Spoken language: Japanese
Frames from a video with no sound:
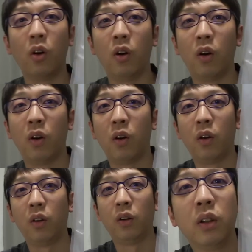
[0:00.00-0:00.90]
ン、
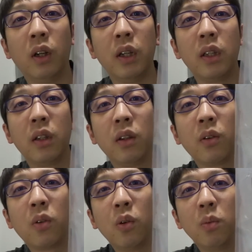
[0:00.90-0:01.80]
はい、
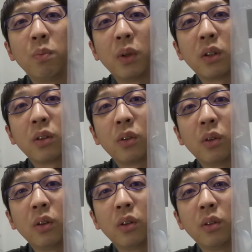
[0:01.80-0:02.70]

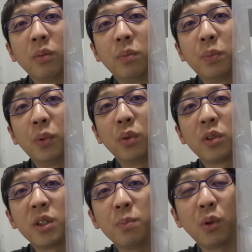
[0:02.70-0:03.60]
コンパクト
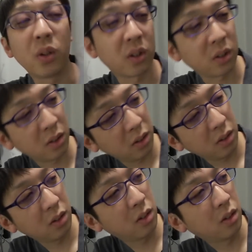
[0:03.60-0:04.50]
防塵ボックス
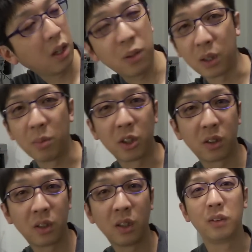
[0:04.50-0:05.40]
でございま
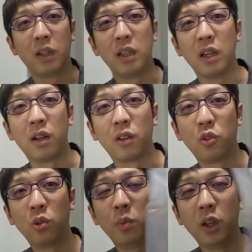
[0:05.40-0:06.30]
す。何やら
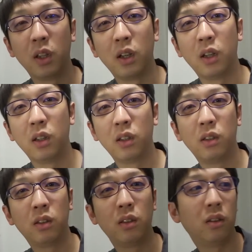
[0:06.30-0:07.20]
透明な
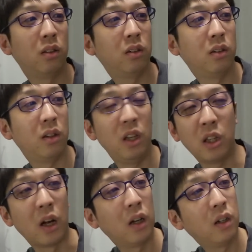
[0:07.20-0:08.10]

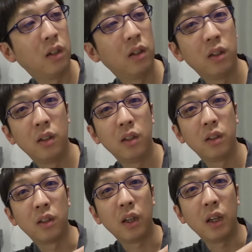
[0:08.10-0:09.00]
板
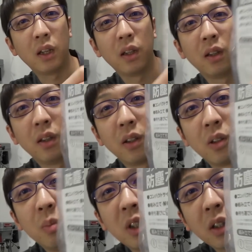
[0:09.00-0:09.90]
で
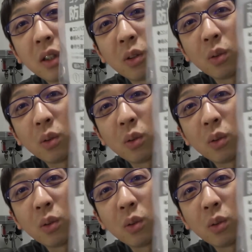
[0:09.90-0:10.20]
組み立てる